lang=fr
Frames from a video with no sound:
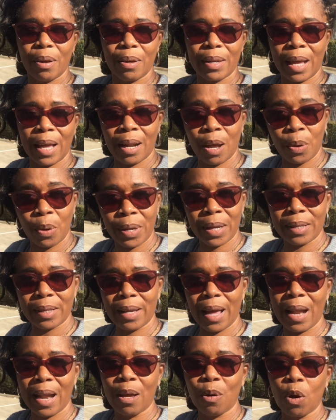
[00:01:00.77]
il y en a un qui
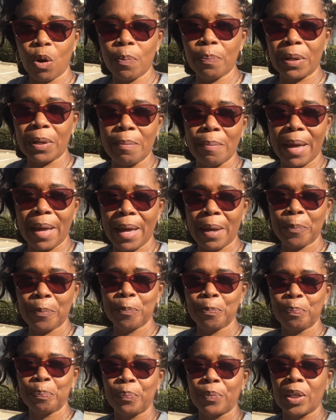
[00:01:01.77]
était à l'école primaire
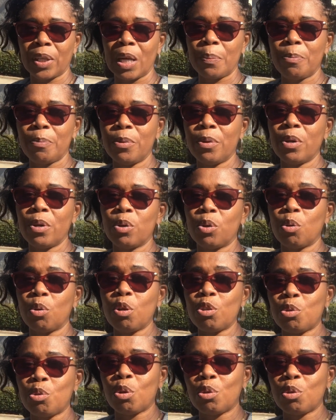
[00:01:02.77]
et puis deux